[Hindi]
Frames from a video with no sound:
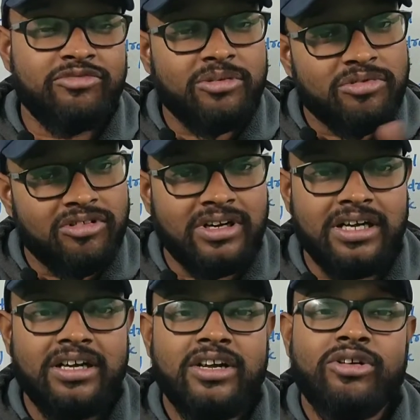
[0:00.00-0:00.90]
रिमूव
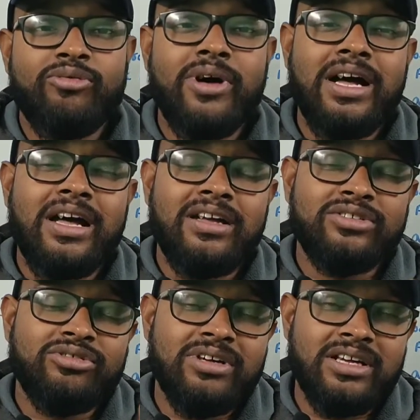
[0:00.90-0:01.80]
होगा वहाँ
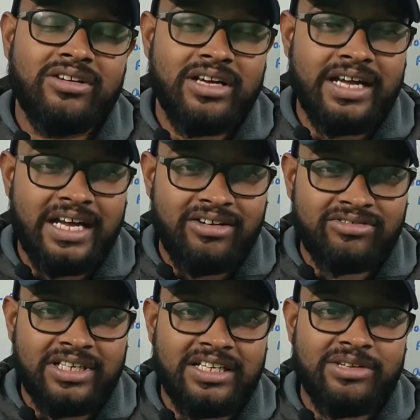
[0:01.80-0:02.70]
जो है
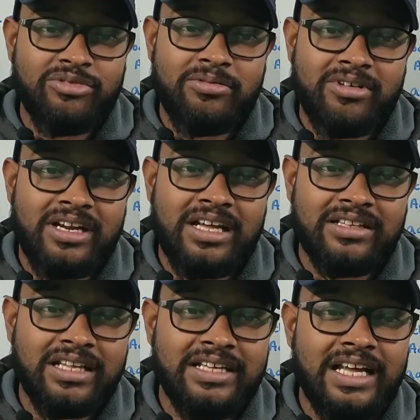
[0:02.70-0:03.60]
हाइड्रोजन रिमूव हो
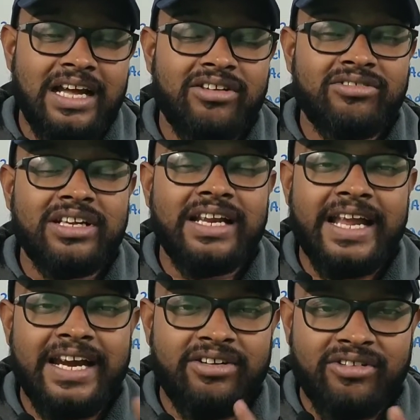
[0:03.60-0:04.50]
रहा था यहाँ हाइड्रोजन
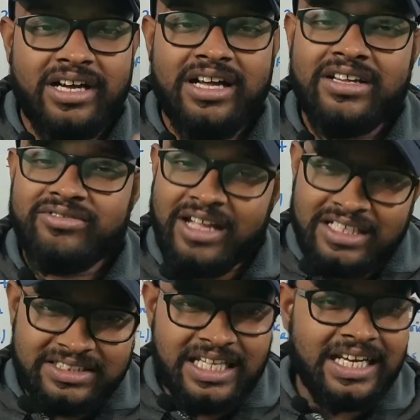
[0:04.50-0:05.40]
ऐड होगा तो
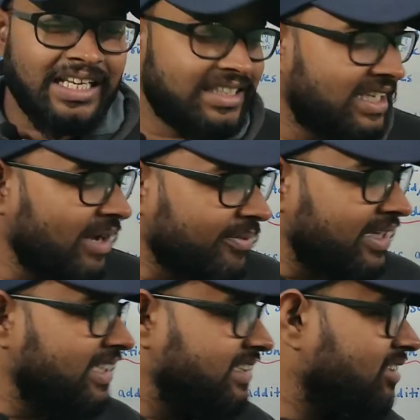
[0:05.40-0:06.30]
आइए देख लेते हैं
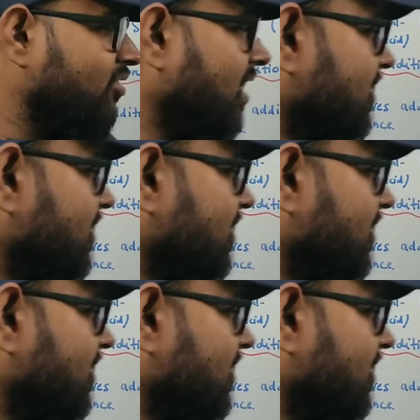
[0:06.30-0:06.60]
आपके लिए ईजी हो